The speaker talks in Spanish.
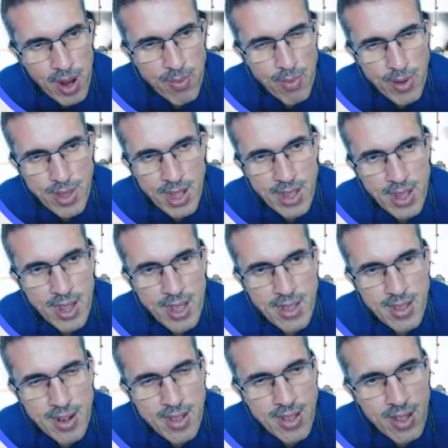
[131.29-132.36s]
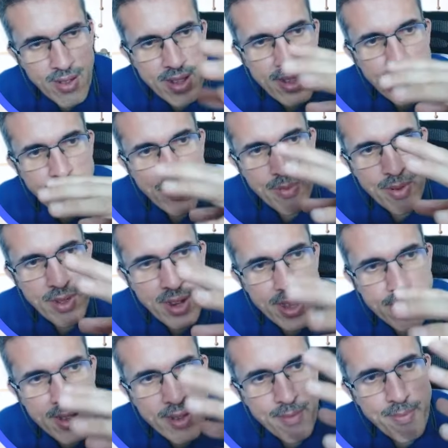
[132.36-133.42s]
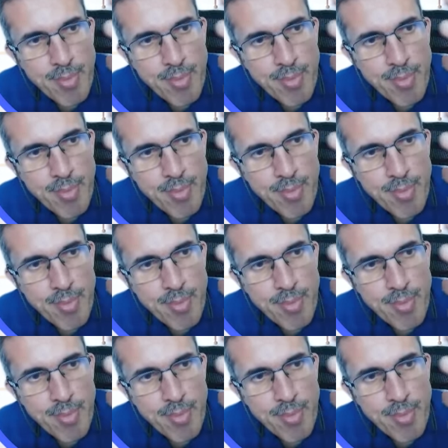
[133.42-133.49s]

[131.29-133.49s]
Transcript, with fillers: el portal de la densa se restablezca, yo podría